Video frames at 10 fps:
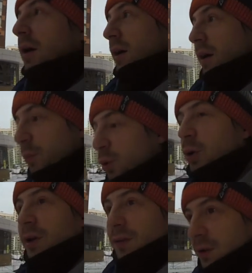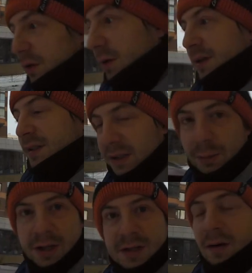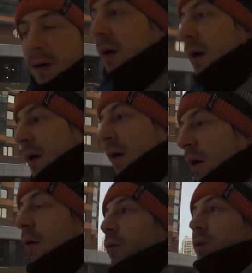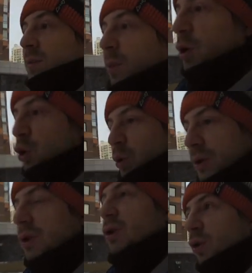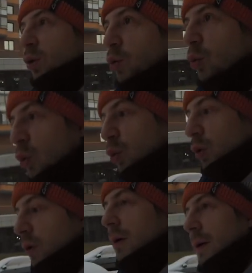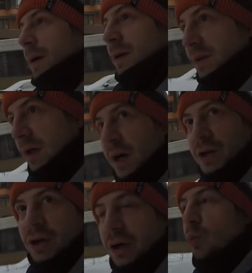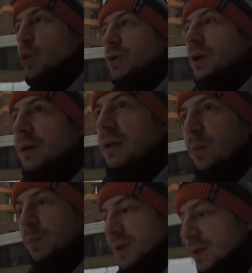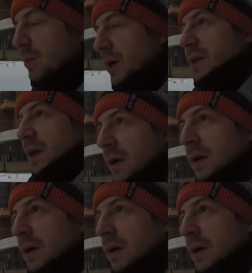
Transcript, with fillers: А, буду это все снимать. Вот, спрошу, если что, у заказчика, можно ли там поснимать.